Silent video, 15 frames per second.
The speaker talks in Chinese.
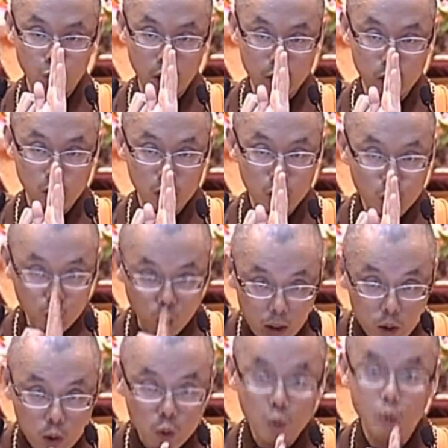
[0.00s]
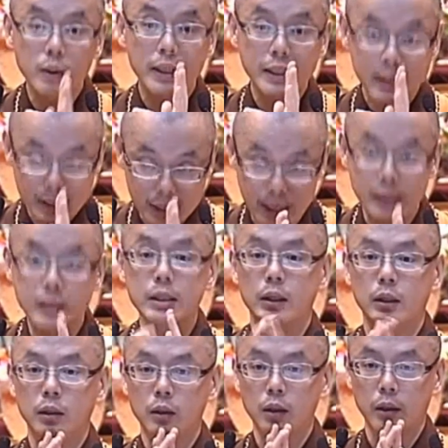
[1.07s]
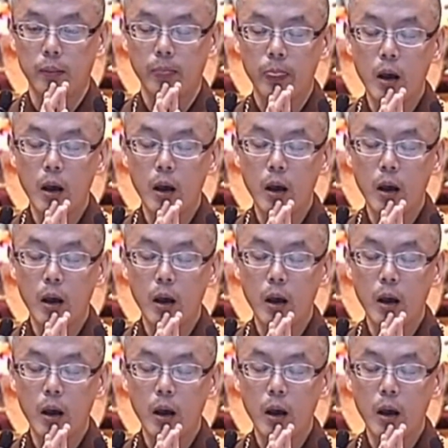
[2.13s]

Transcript: 完全专注跟虔诚的，